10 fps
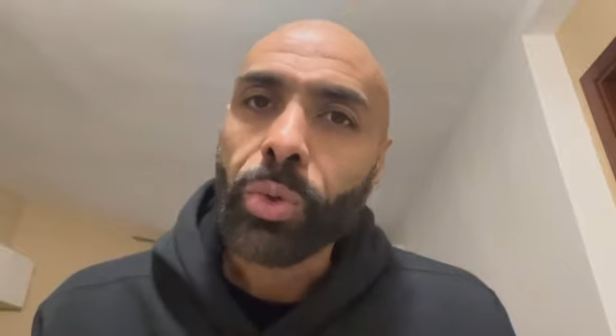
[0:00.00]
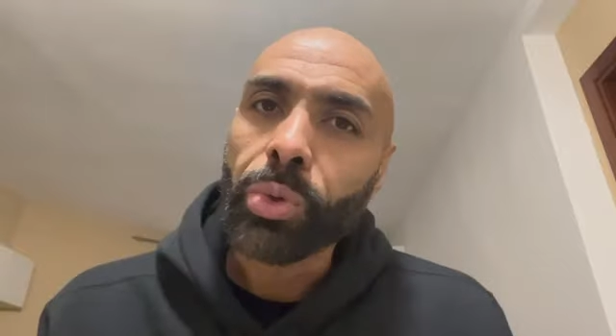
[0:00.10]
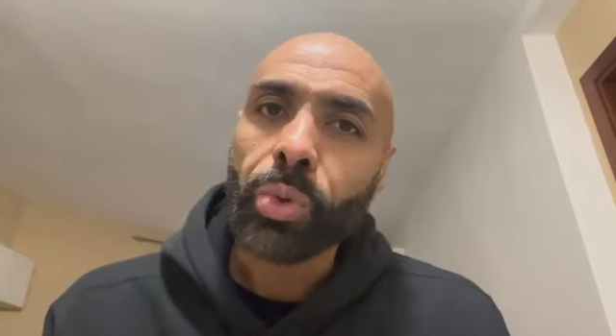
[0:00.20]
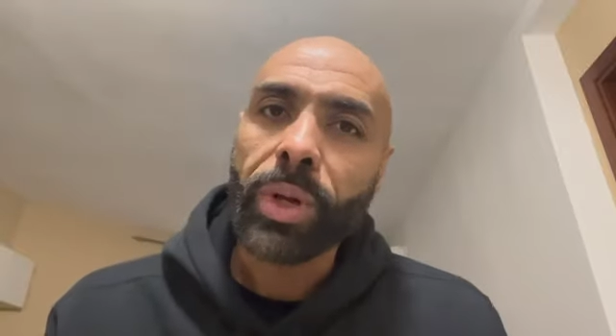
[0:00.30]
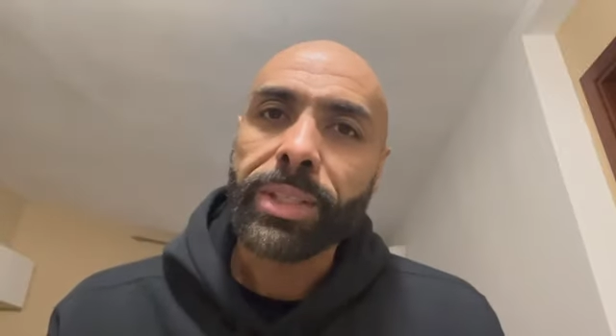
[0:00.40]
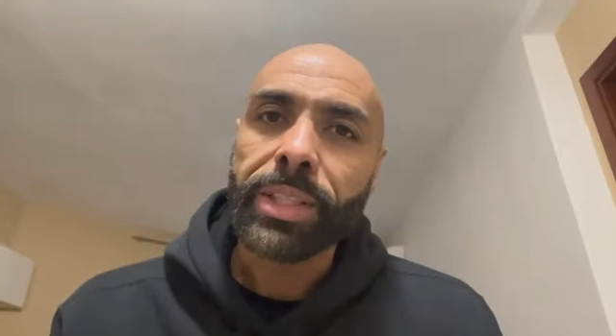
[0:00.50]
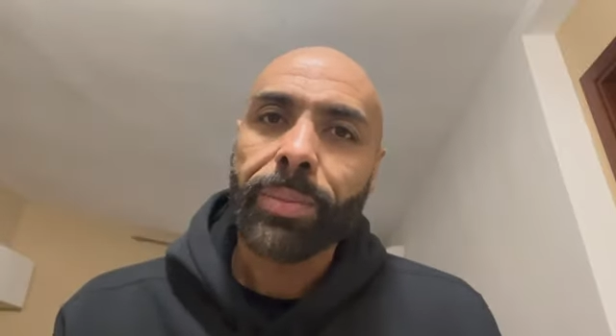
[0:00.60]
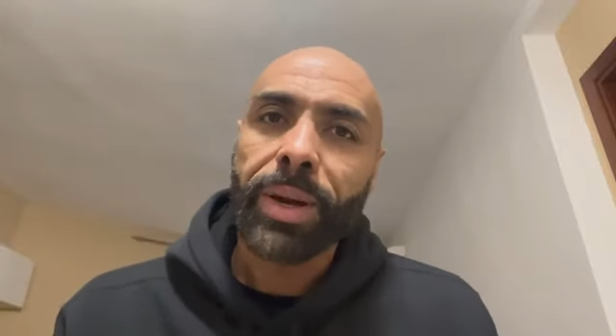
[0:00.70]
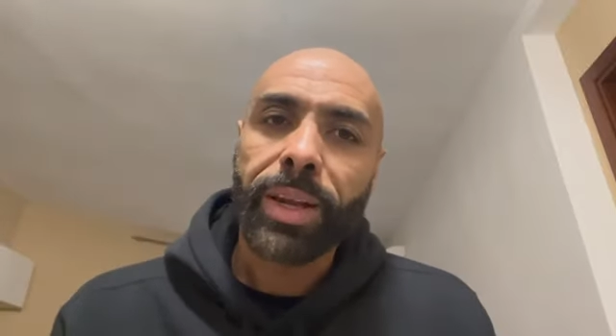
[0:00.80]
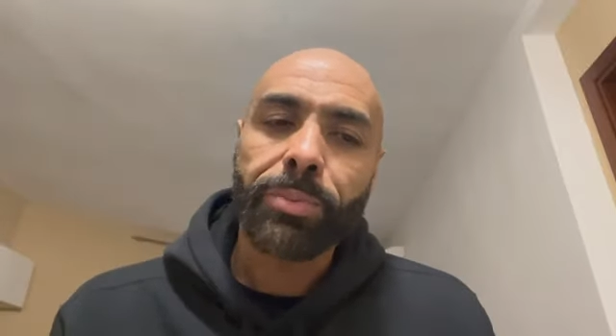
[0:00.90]
culturas y
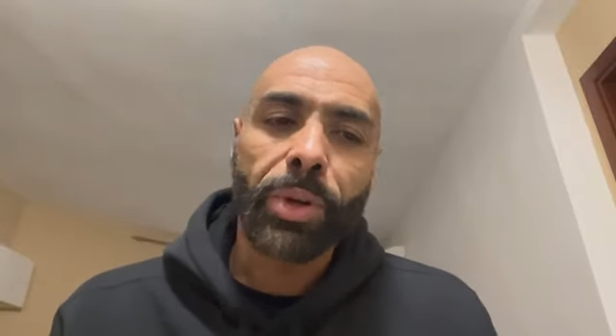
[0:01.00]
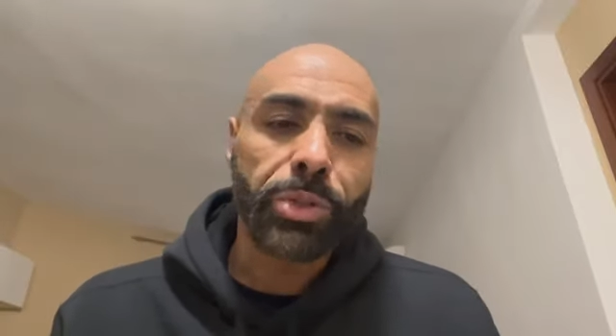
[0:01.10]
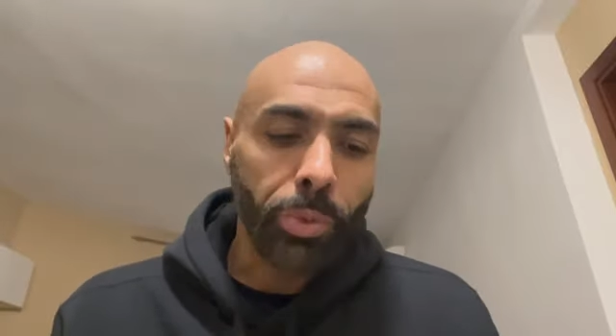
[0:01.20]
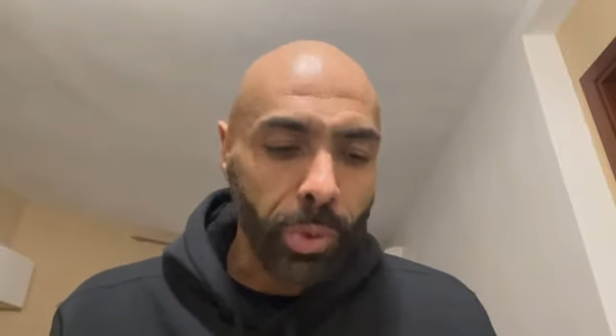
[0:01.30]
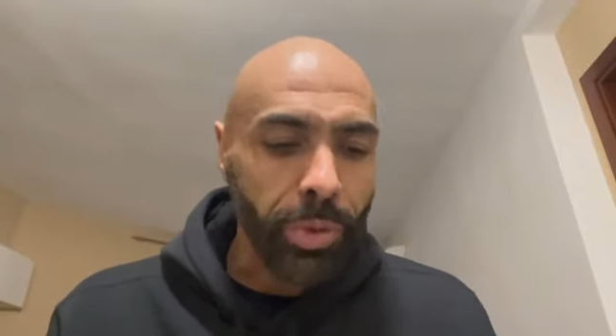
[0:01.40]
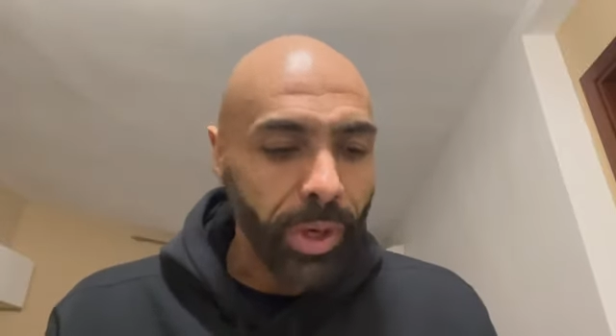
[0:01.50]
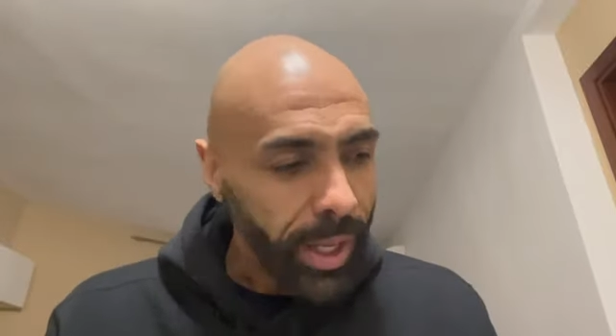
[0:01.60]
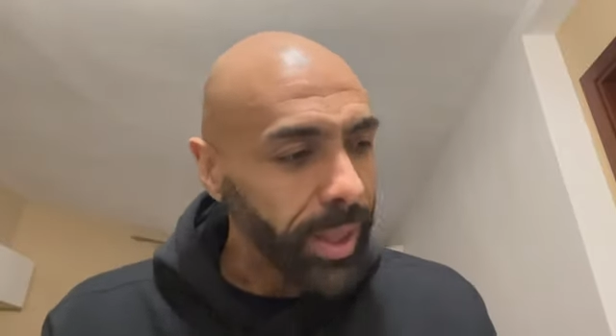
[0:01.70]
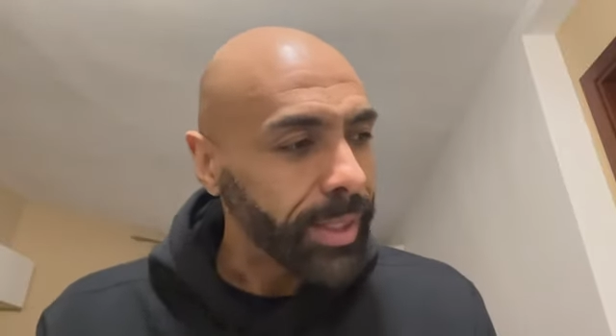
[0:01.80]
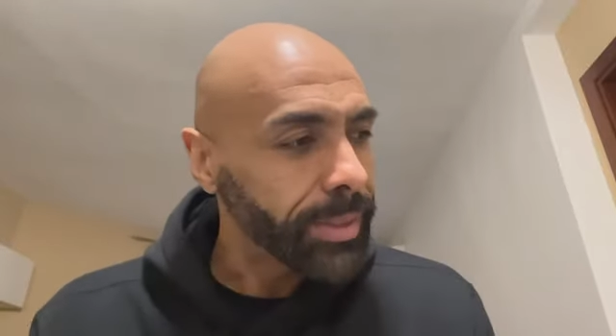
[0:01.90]
llamarlas menos
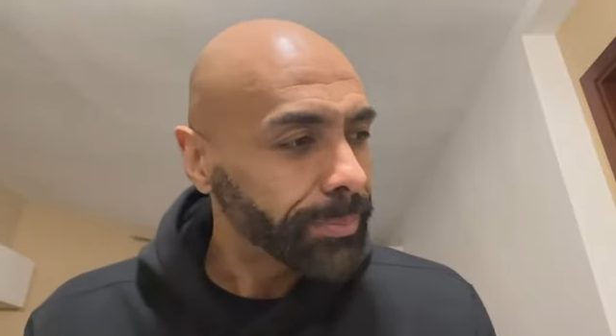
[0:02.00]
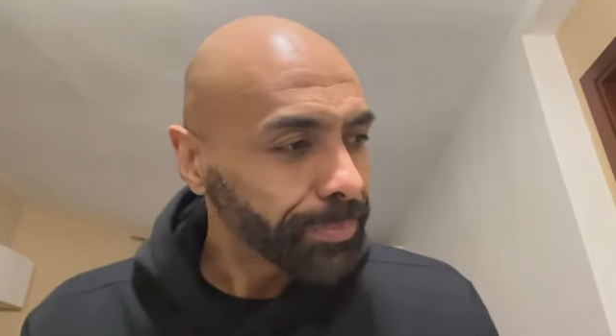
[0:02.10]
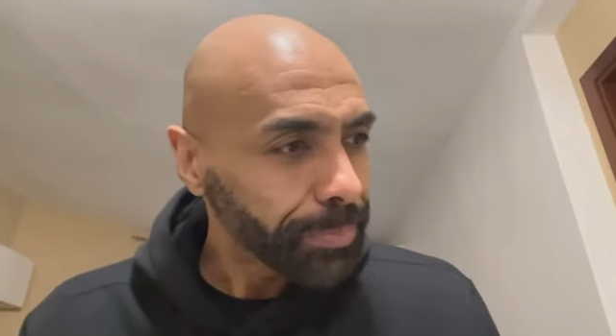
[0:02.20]
evolucionadas,